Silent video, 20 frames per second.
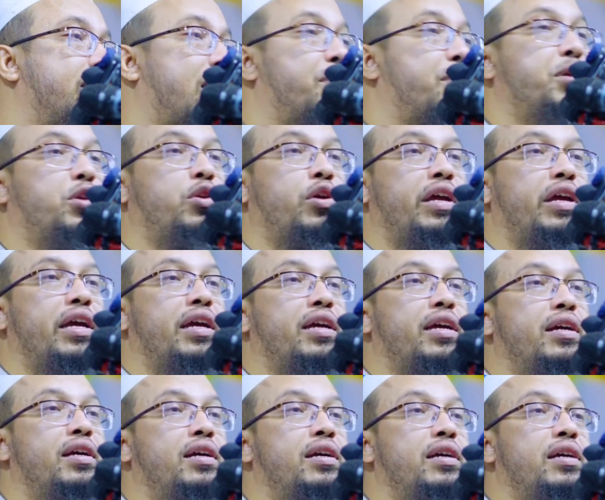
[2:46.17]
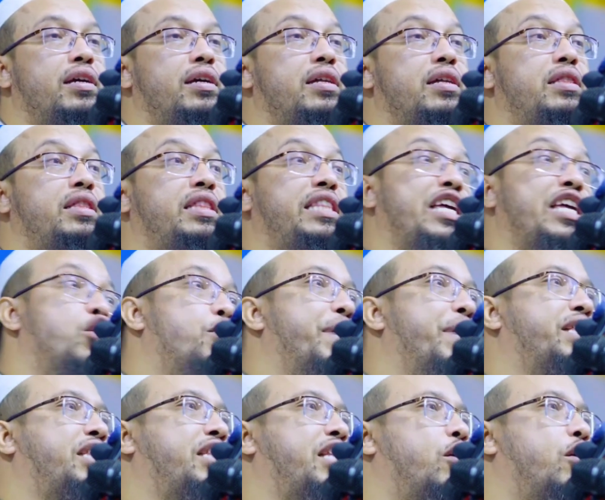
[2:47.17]
তার ভিতরে তিনও
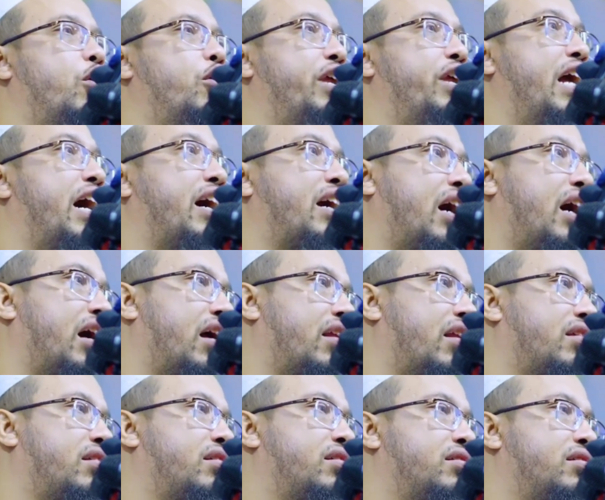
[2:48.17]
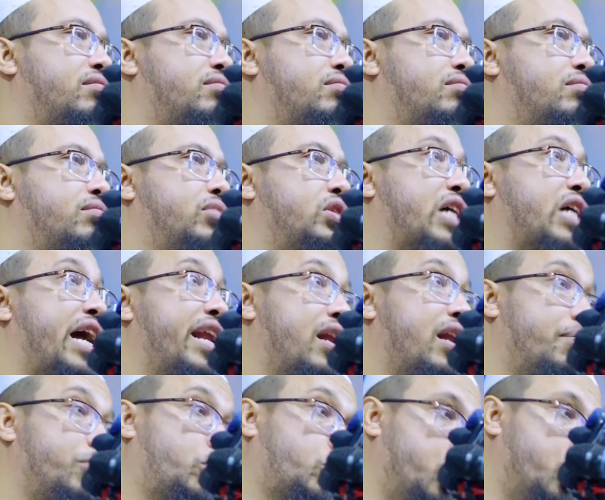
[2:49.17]
ব্যক্তি হলো রিয়াকার
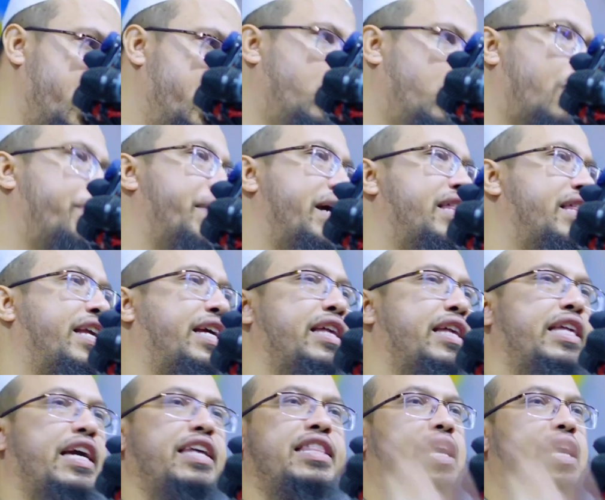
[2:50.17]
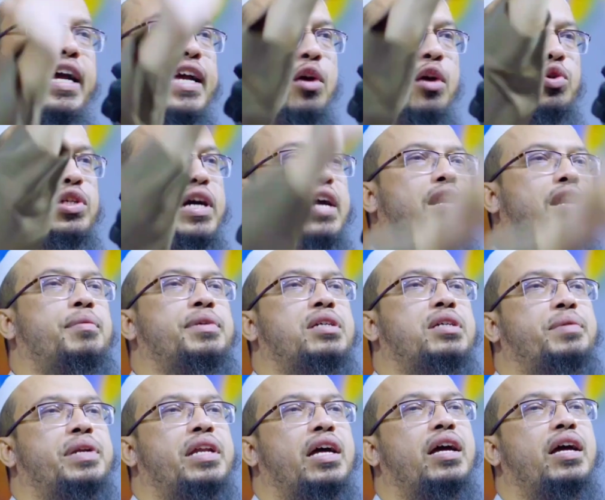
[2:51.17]
জাহান্নাম শুরুই হবে এদেরকে দিয়ে এদের আগে কেউ জাহান্নামে
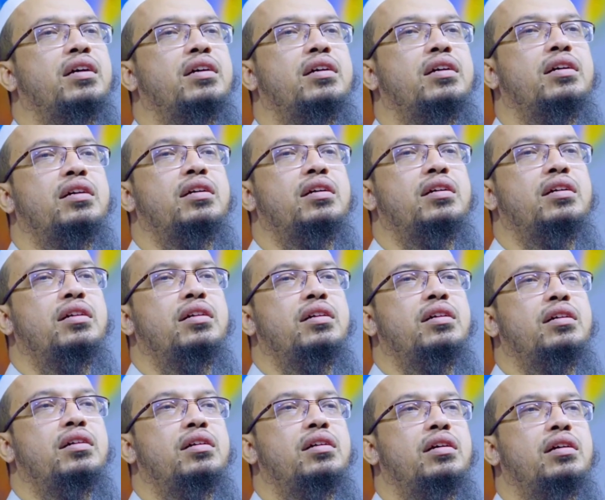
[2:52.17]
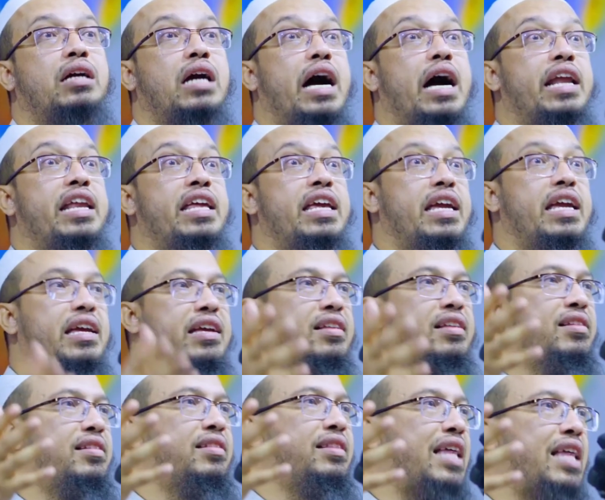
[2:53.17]
যাবে না কারি
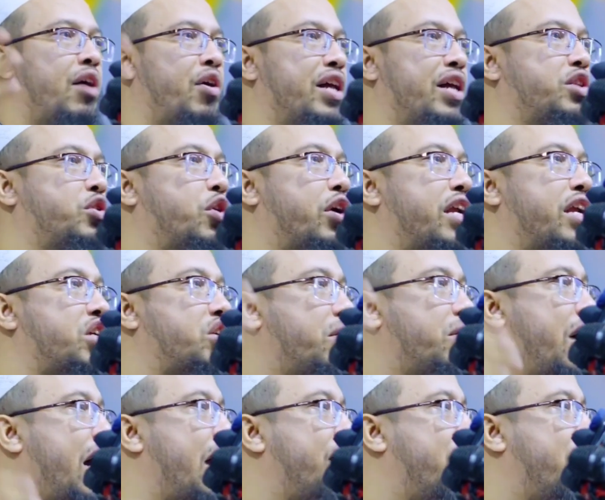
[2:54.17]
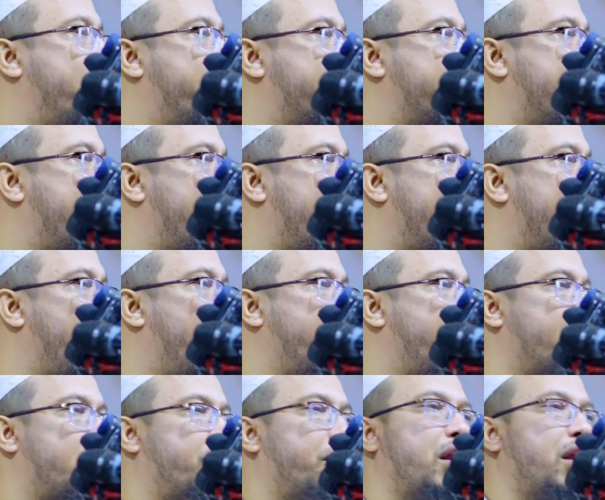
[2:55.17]
তেলাওয়াত করে সবাই বাহাবাদে আল্লাহ
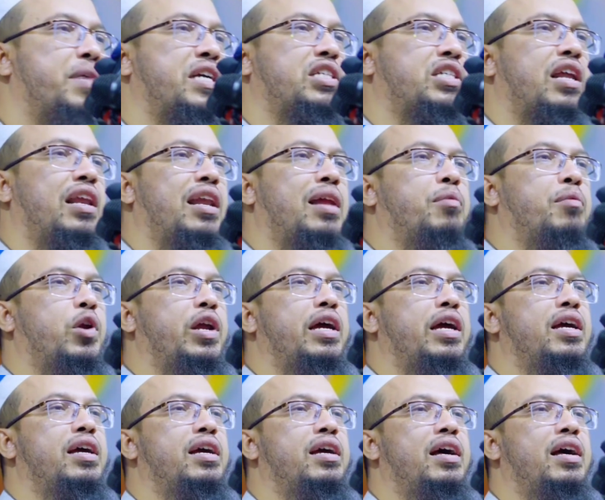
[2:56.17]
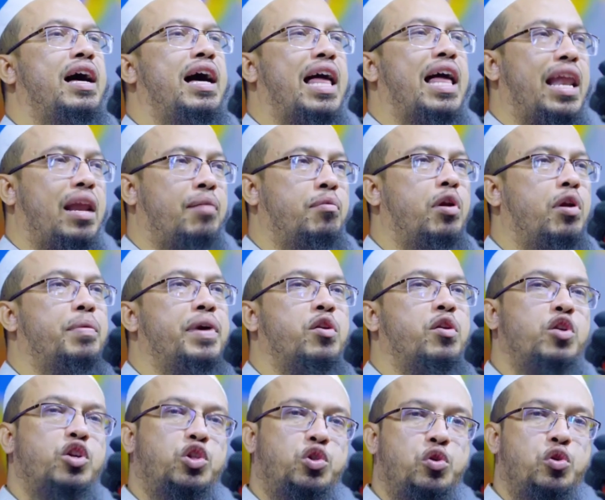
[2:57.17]
আকবর বলে মাশাল্লাহ বলে আল্লাহ বলবেন
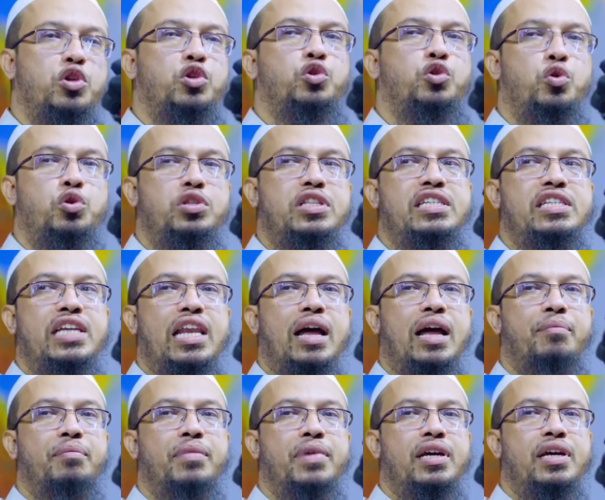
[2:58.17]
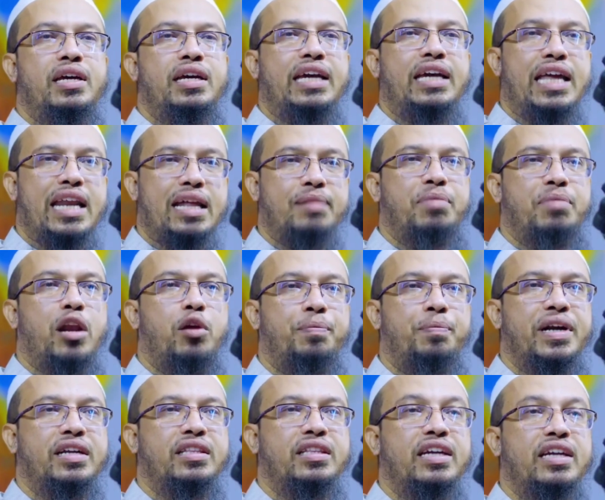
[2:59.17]
অনেক সুন্দর সুর দিছিলাম কেরাত ভালো
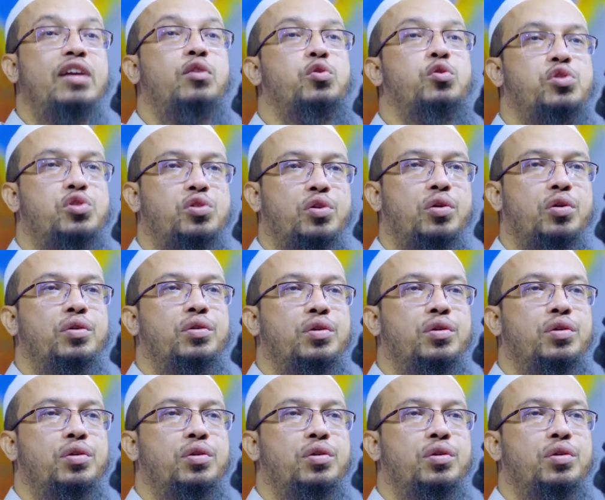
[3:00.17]
পারতা কি করছো